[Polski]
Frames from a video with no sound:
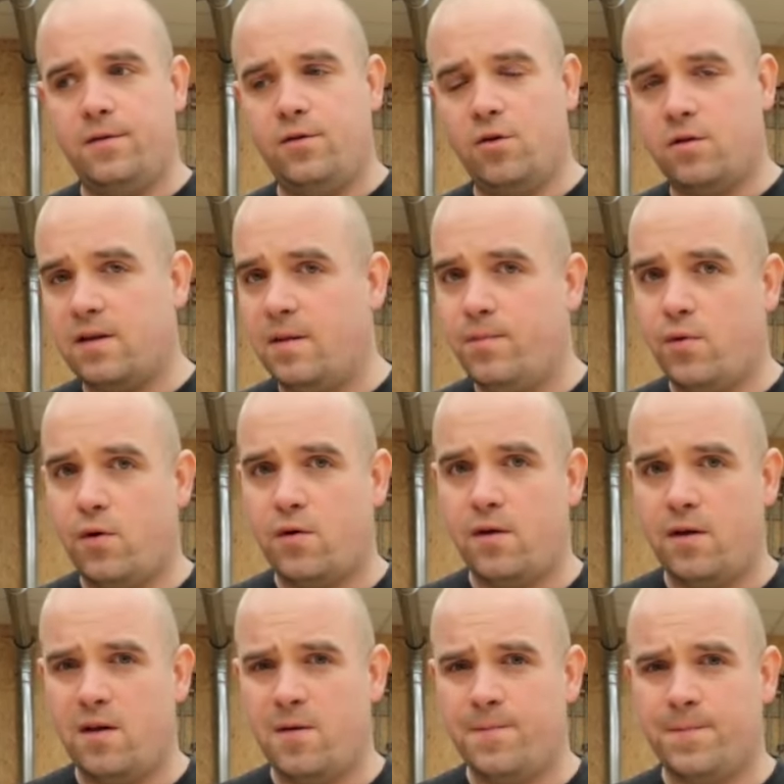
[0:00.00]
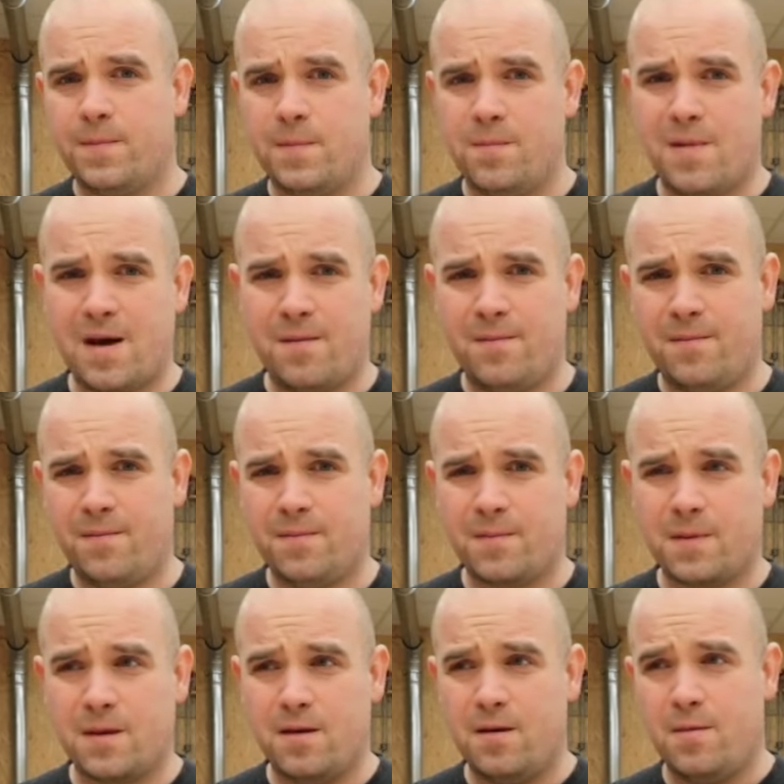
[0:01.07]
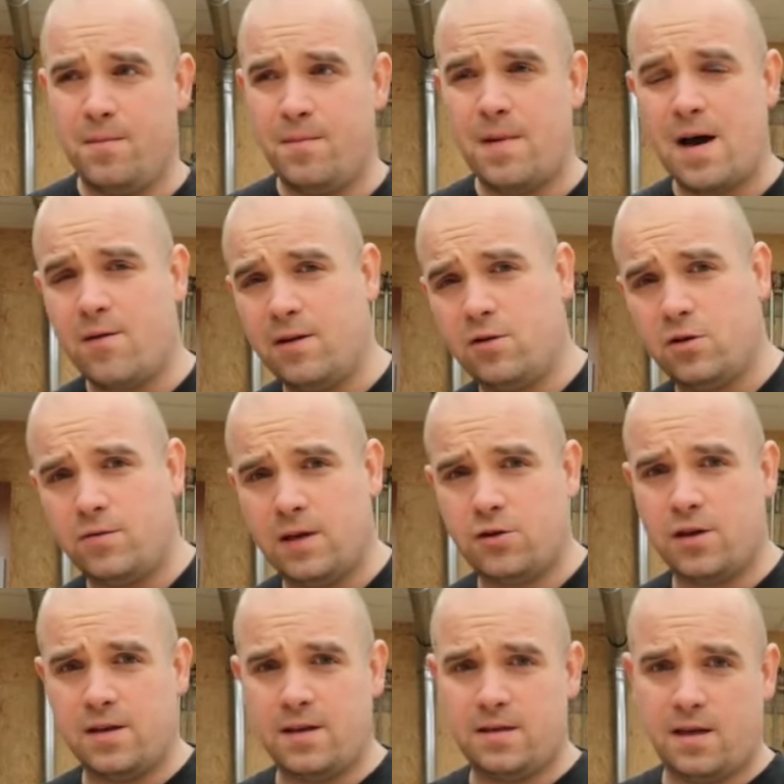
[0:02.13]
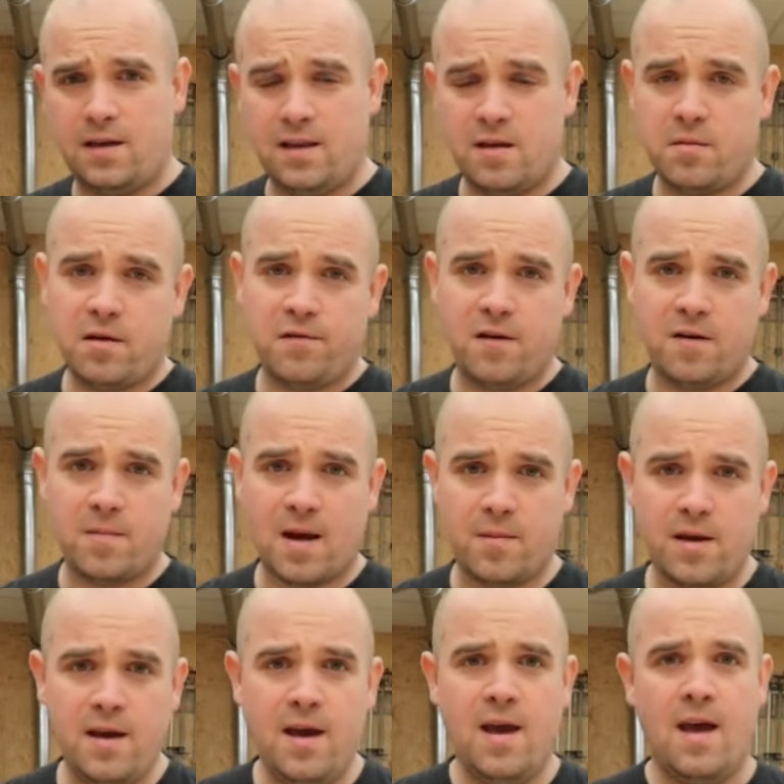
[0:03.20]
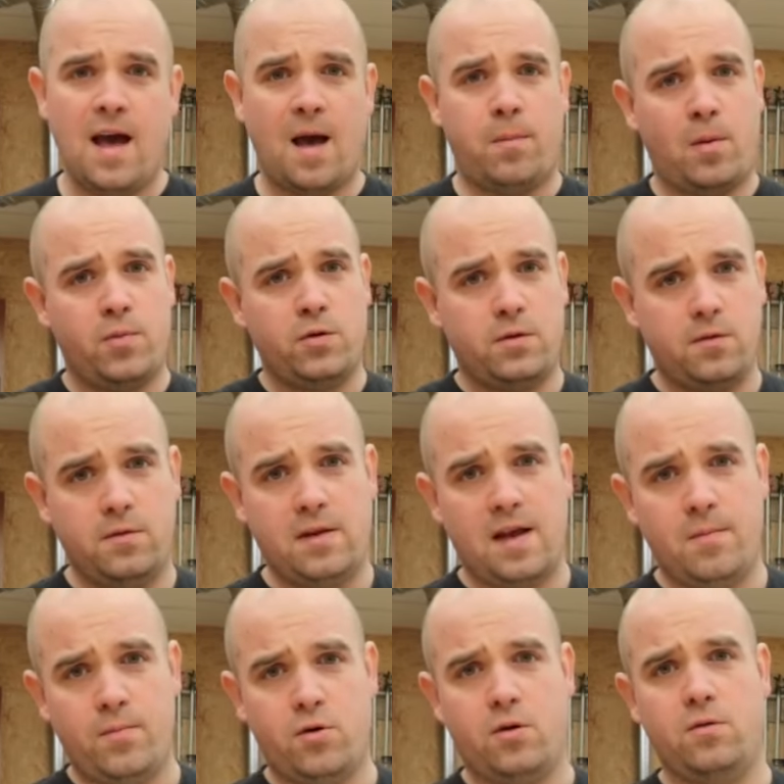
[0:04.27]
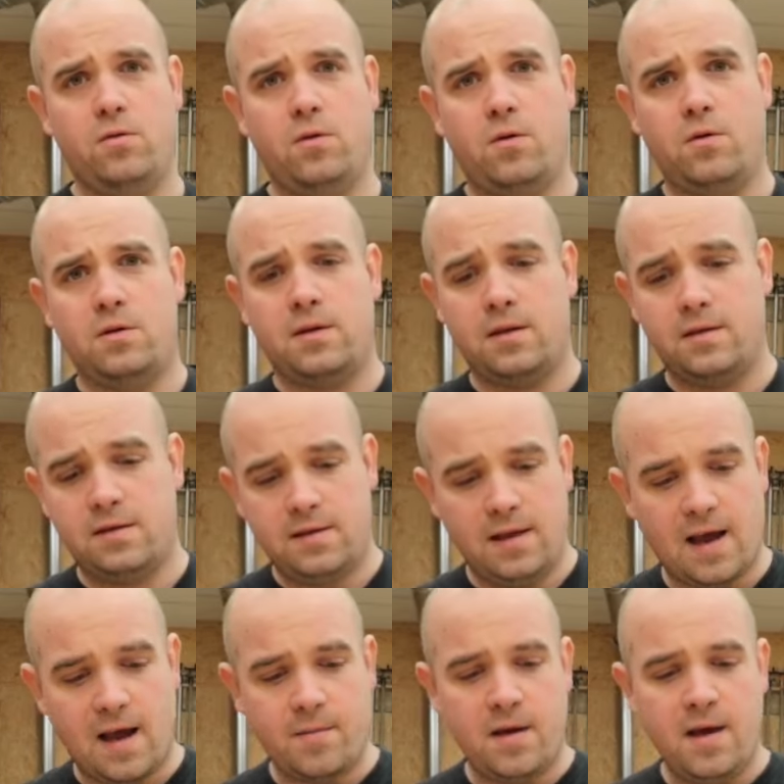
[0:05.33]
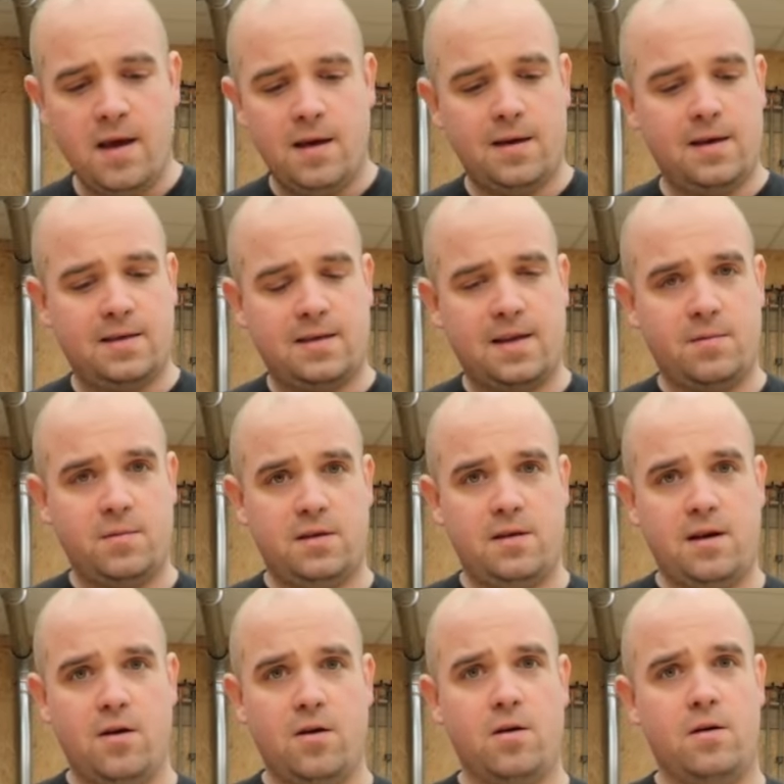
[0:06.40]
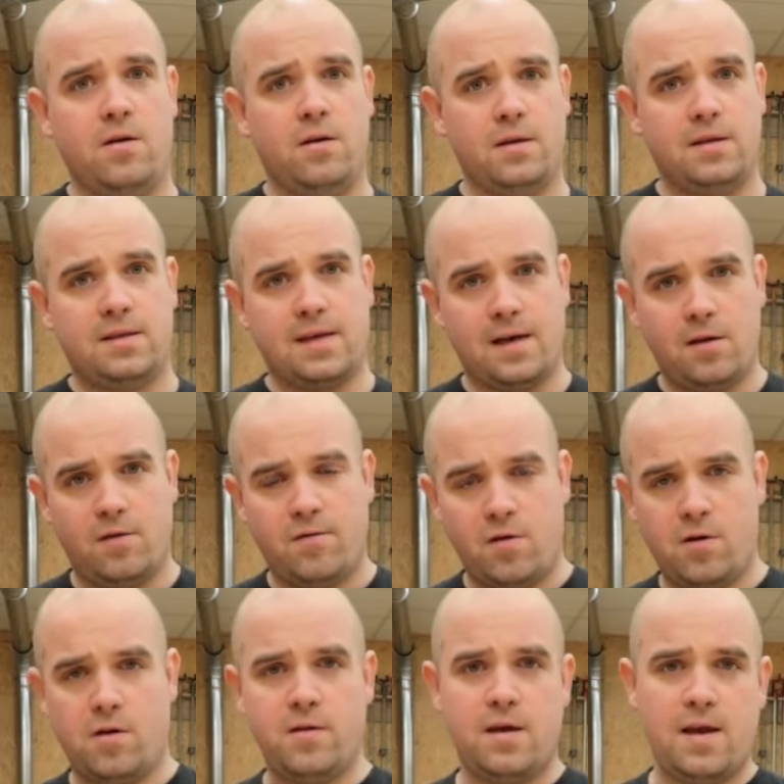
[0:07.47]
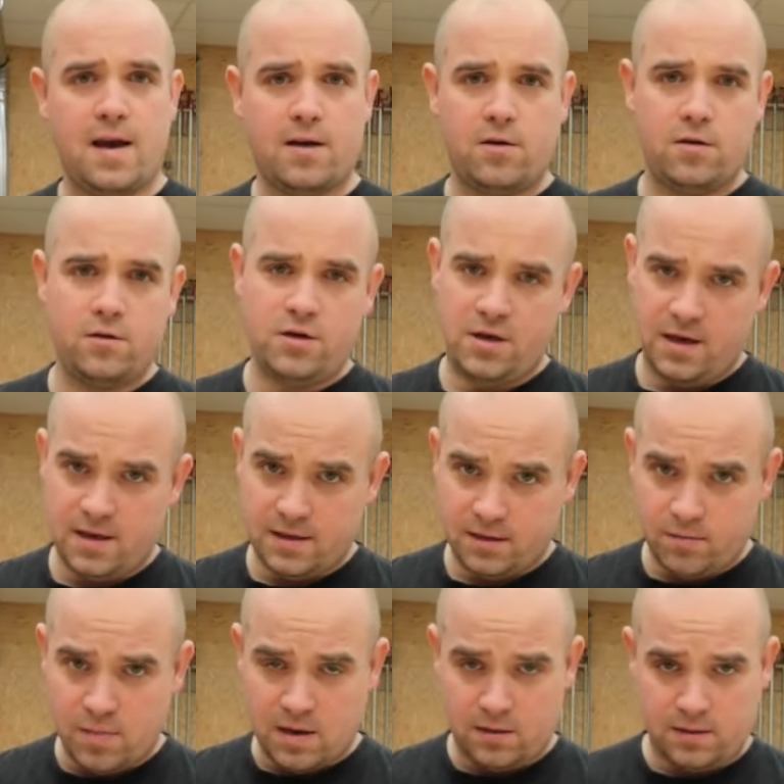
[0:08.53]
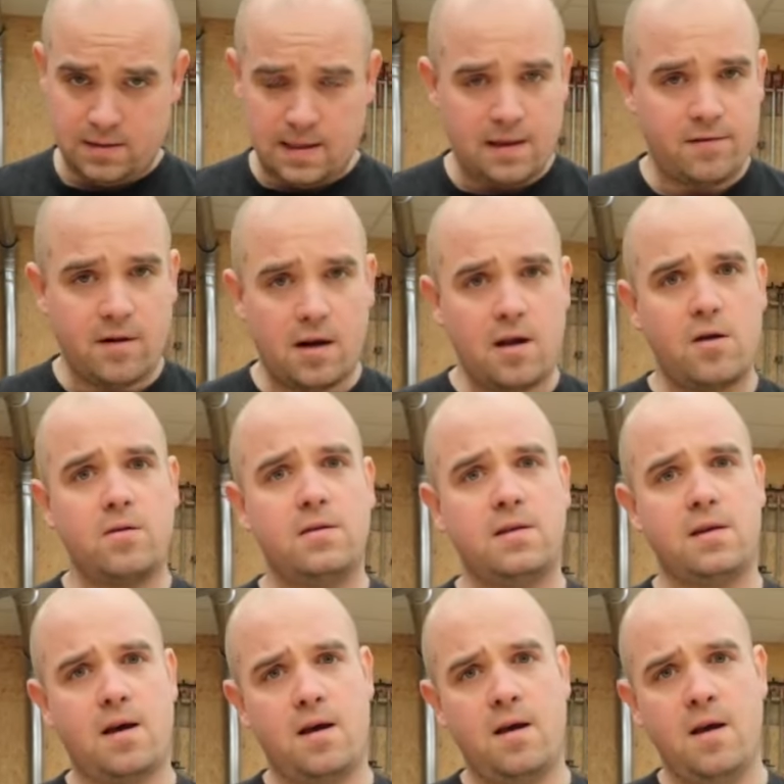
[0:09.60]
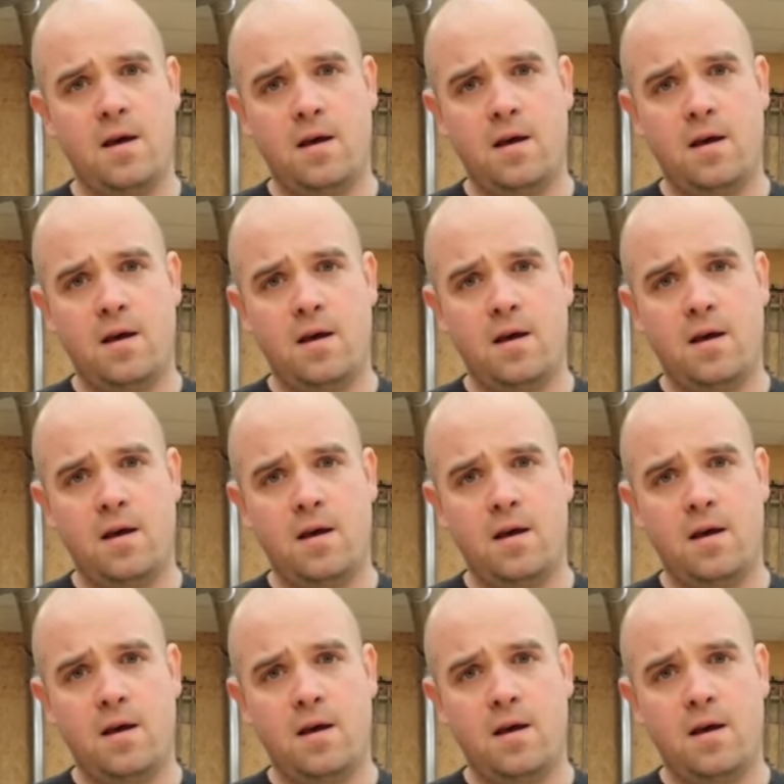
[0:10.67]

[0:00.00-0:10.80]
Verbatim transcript: Do tej pory mam małe doświadczenie z innymi firmami, a po prostu ten produkt znam, jestem z niego zadowolony, jakość jest bardzo zadowalająca,